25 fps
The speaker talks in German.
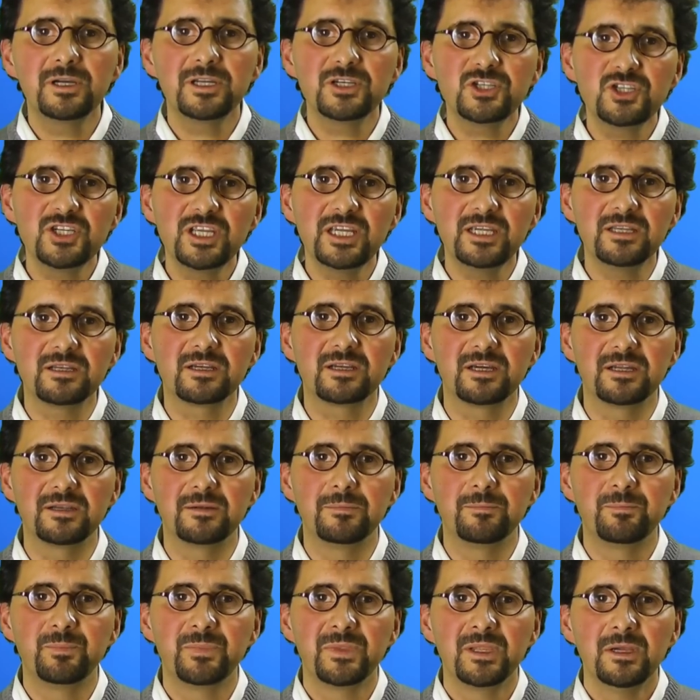entstehen kann.
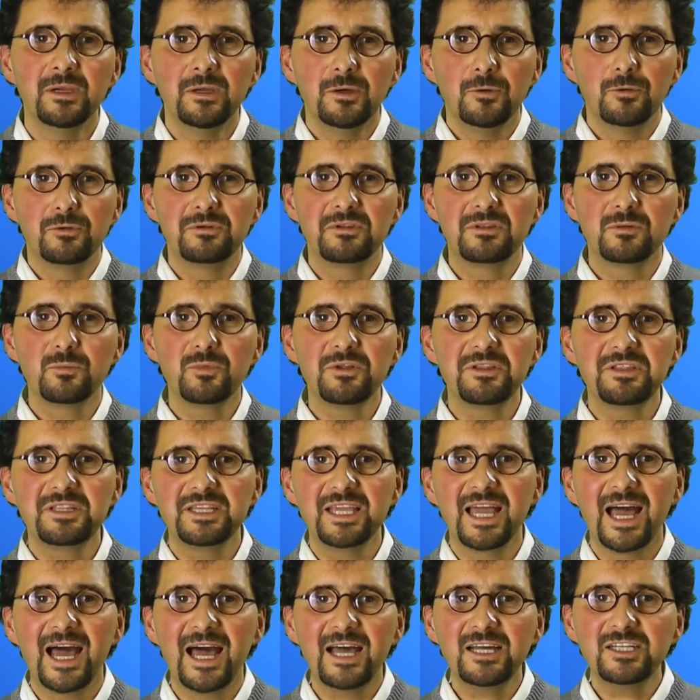Und so muss
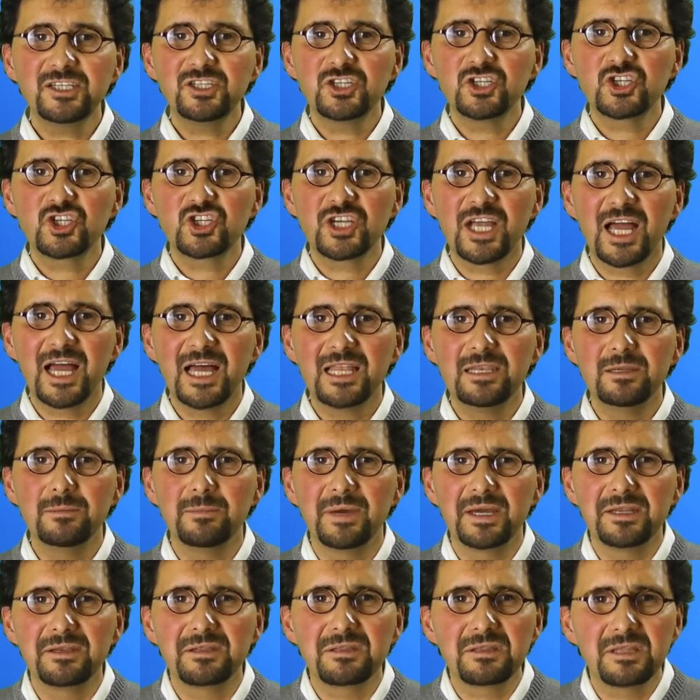die harte Schale
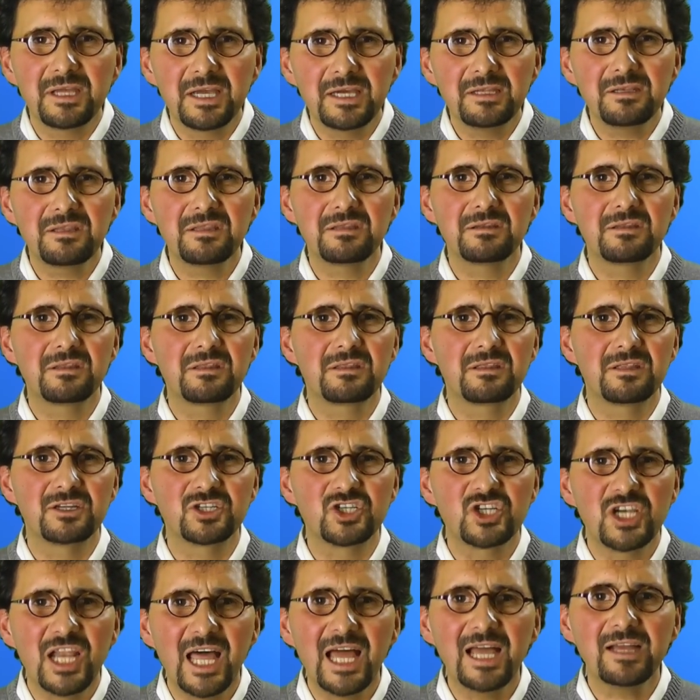meines Herzens
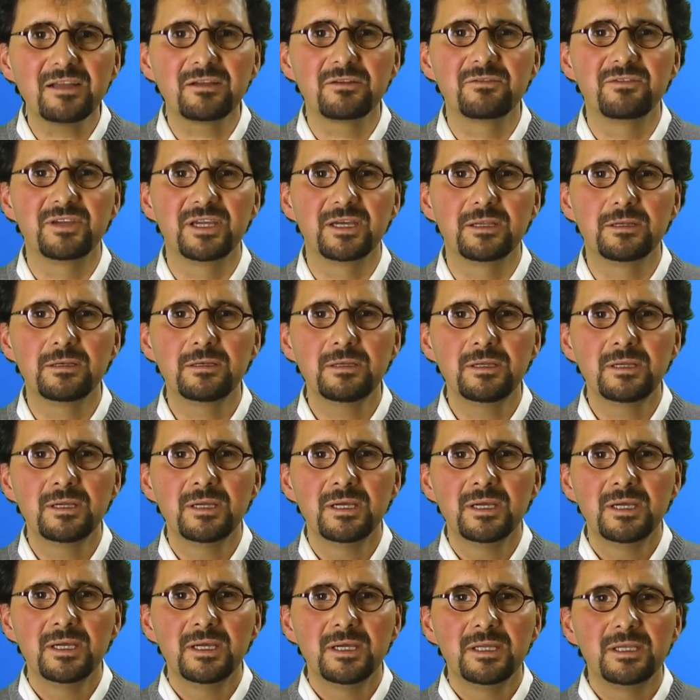zerschlagen werden,
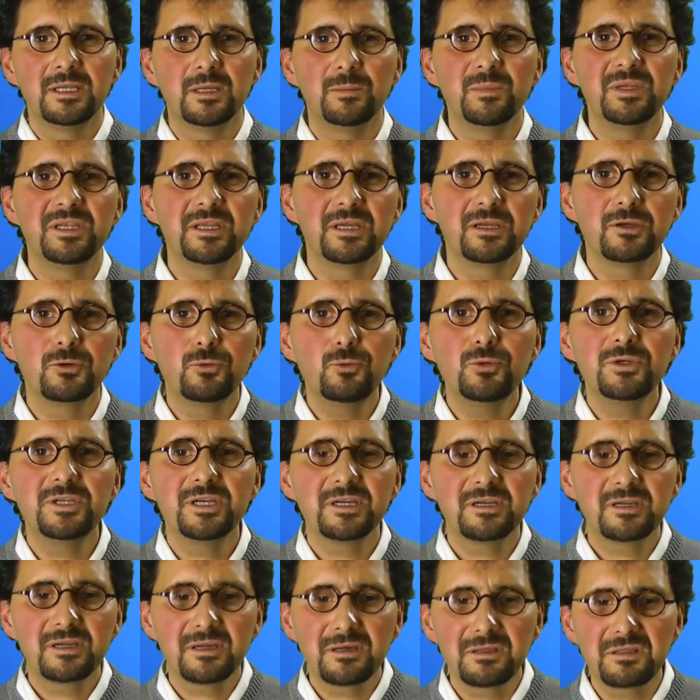damit ein guter
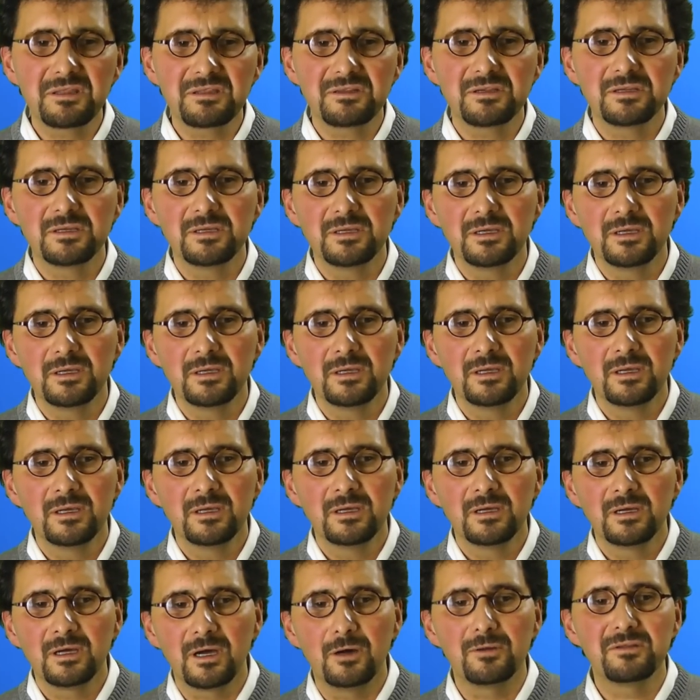Christ
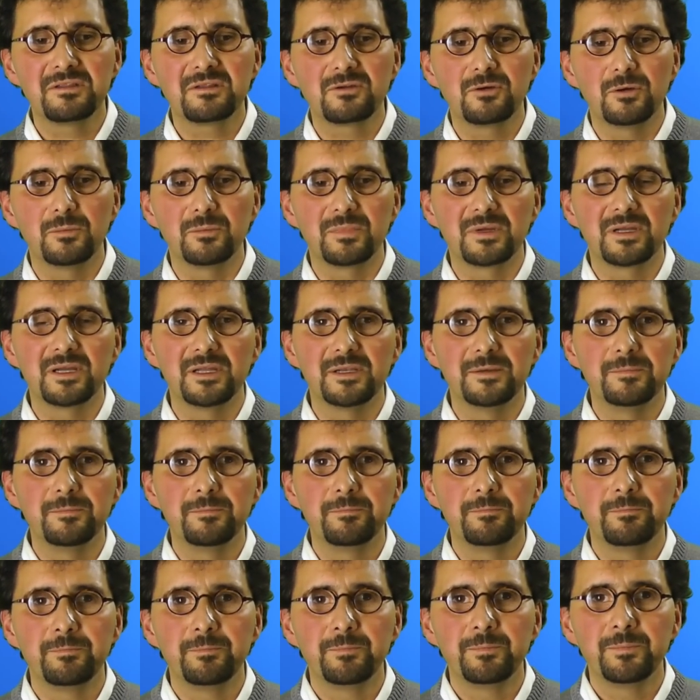rauskommen kann.
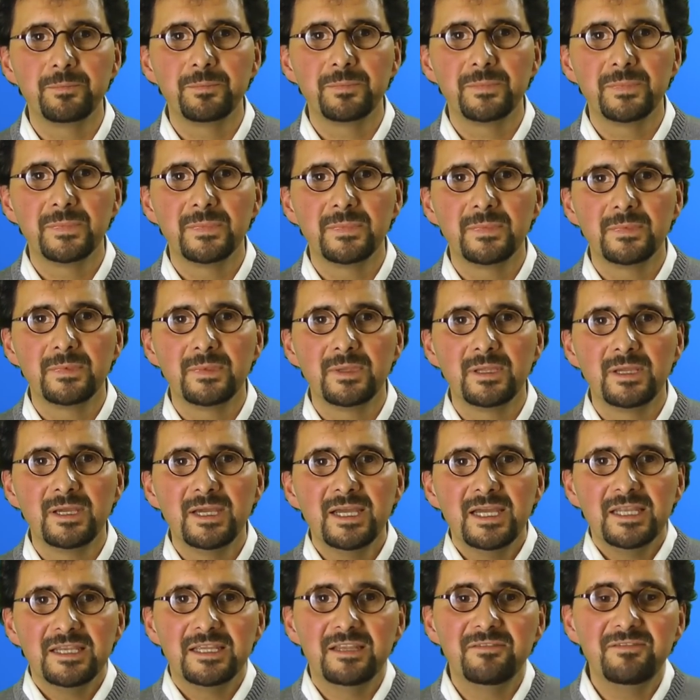
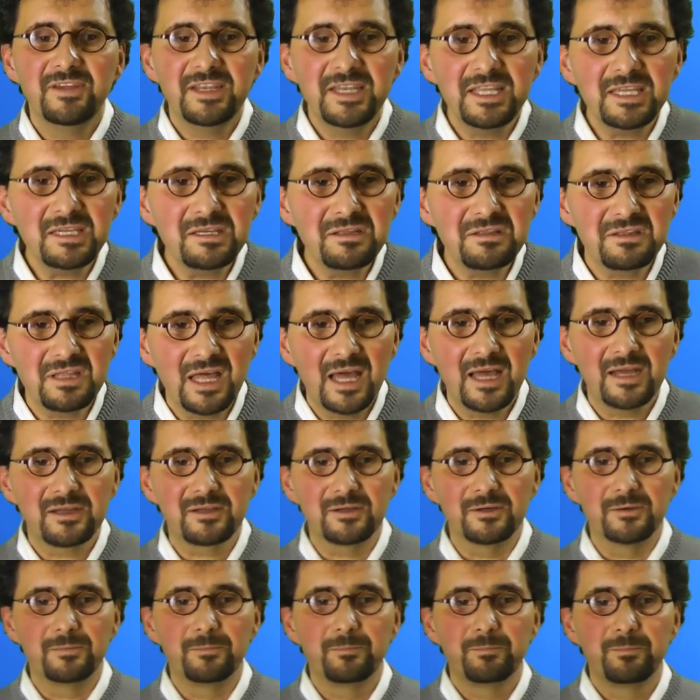Denn wenn ich
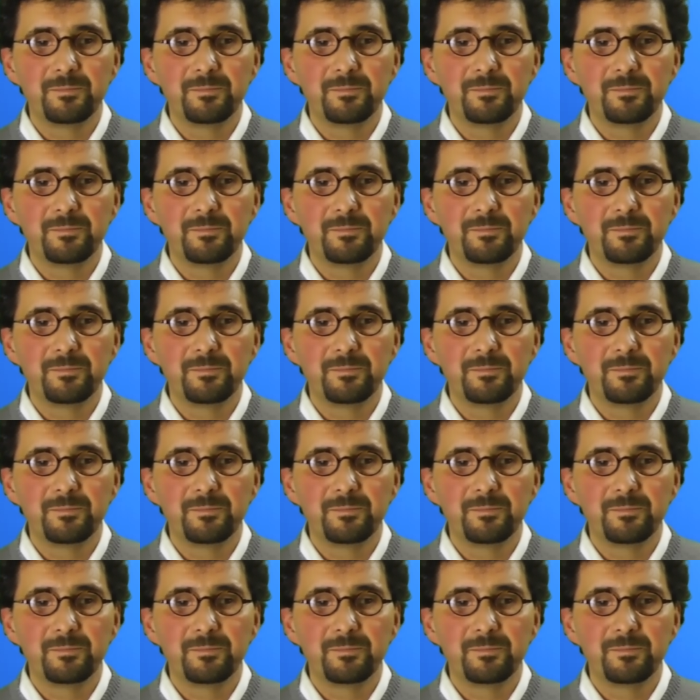sage,